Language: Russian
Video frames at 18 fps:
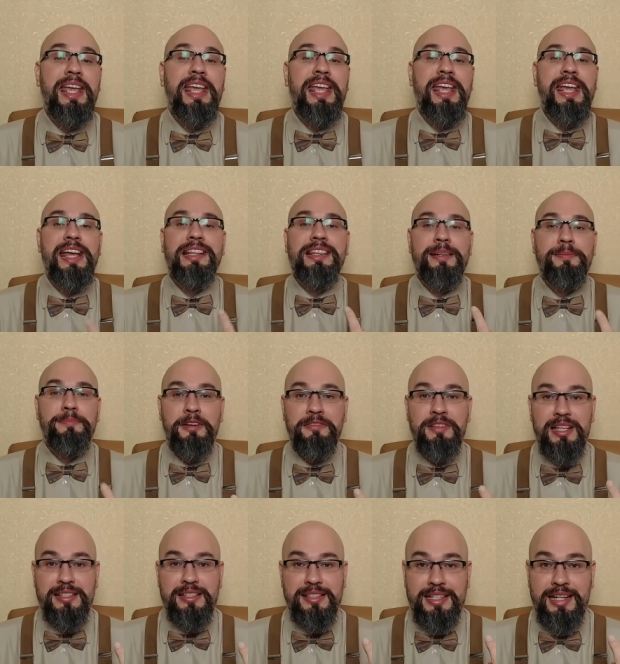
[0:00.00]
И эта
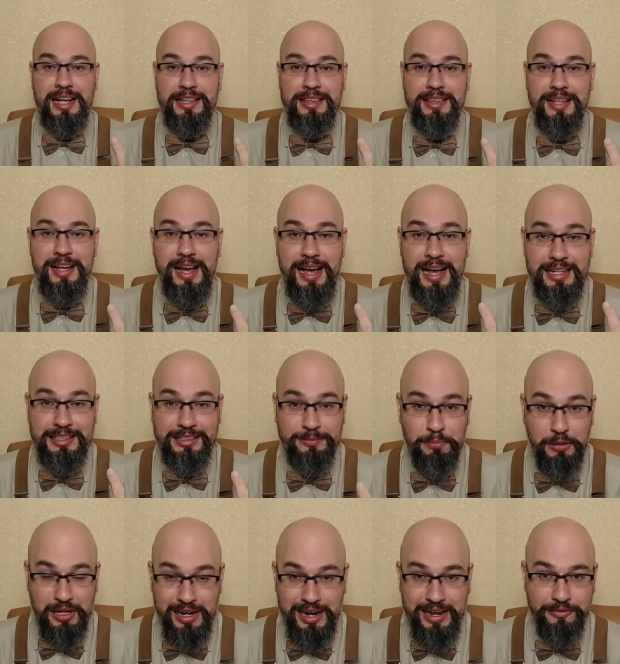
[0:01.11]
повестка на
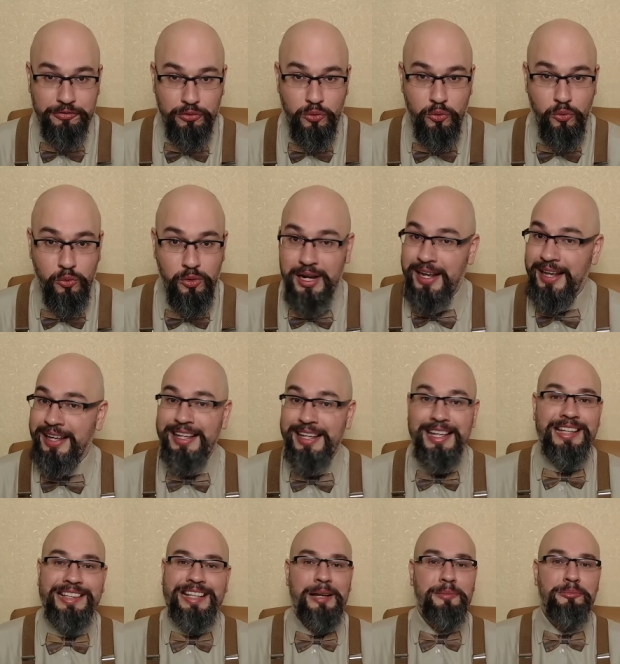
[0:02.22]
отправку.
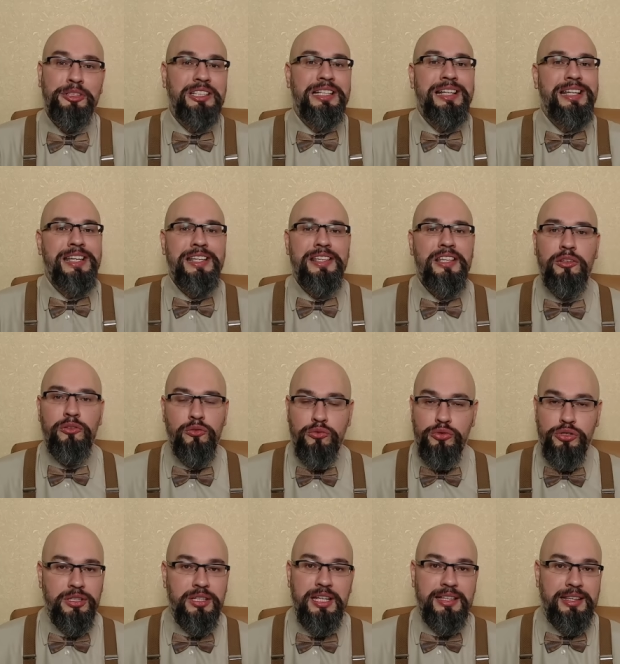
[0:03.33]
И там три не
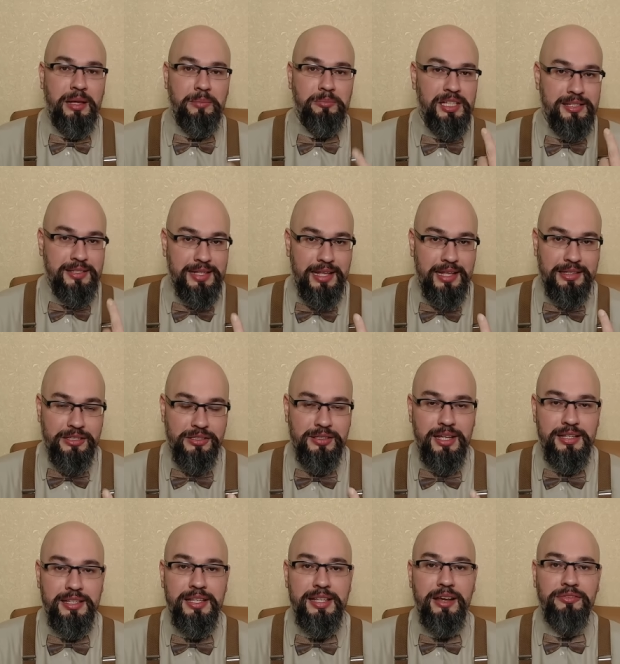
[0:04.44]
нужны, там достаточно
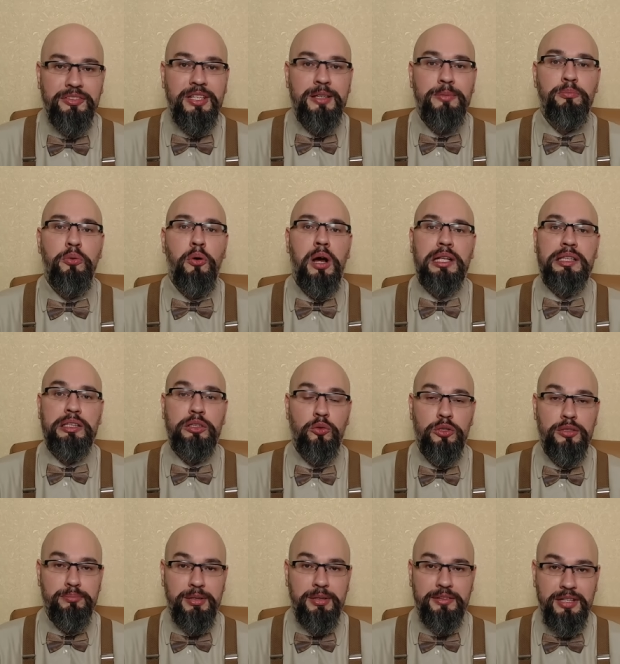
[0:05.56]
неявки по
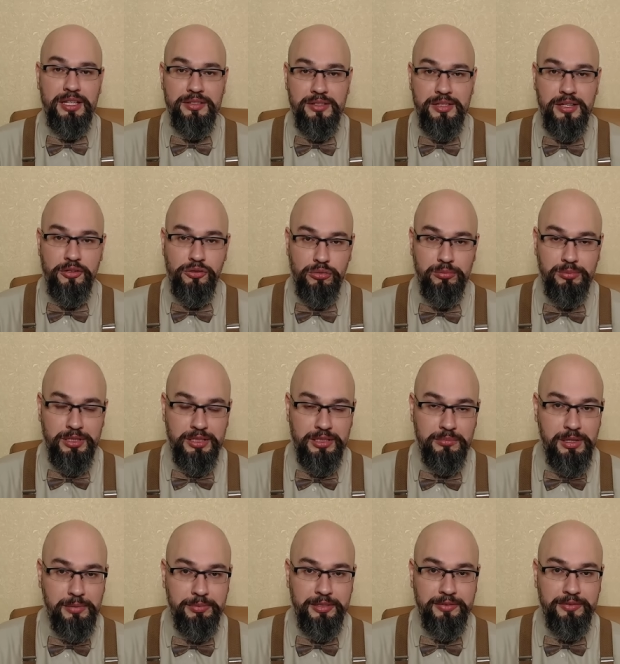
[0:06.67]
одной повестке, чтобы
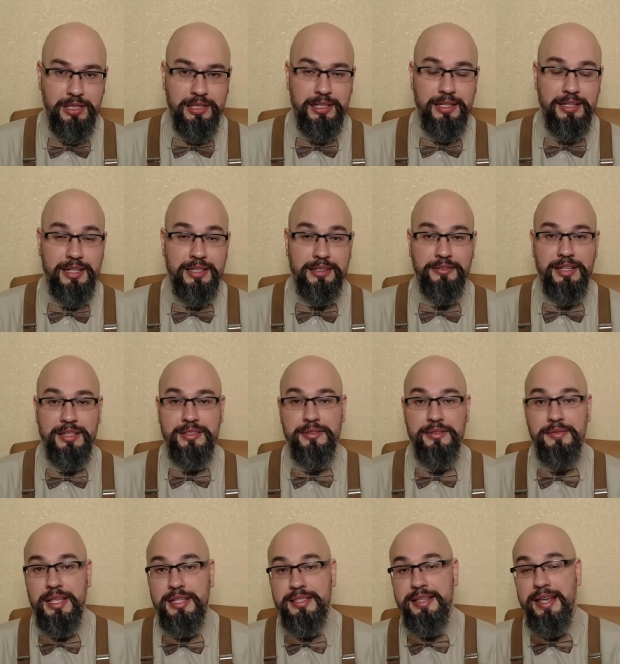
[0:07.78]
тебя привлекли к
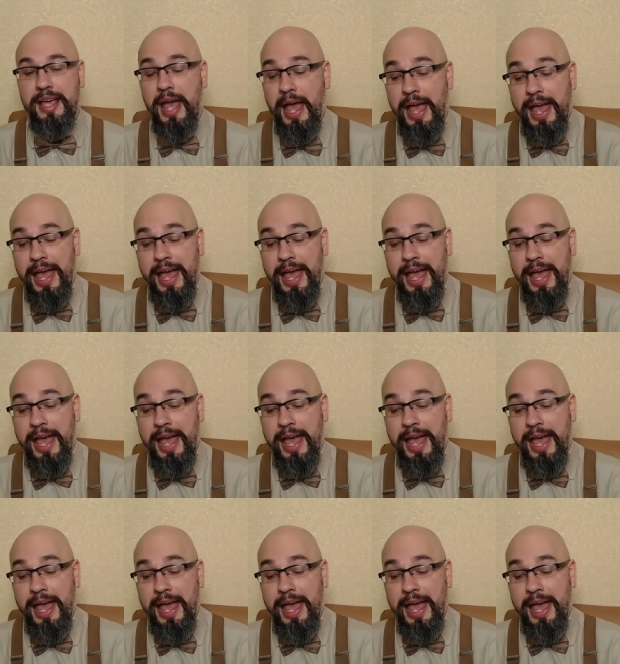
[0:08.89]
ответственности.